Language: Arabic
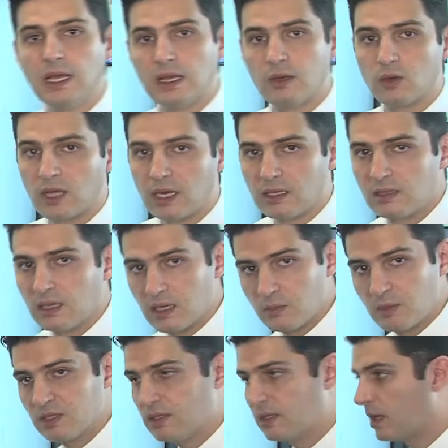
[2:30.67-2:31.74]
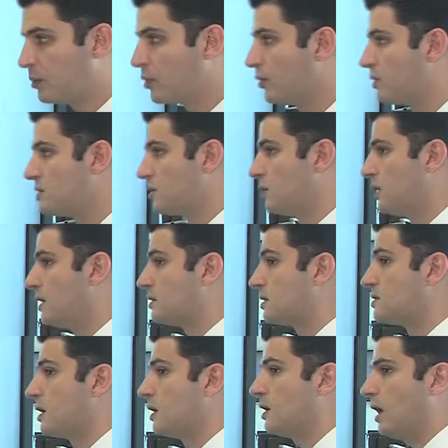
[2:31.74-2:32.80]
أنه كان لدينا البيلدينج أبروفلز واللي هي
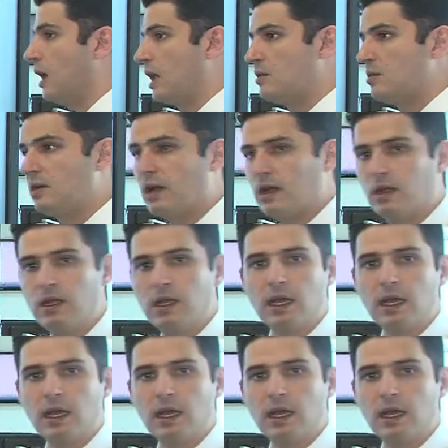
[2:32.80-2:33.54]
تصاريح البناء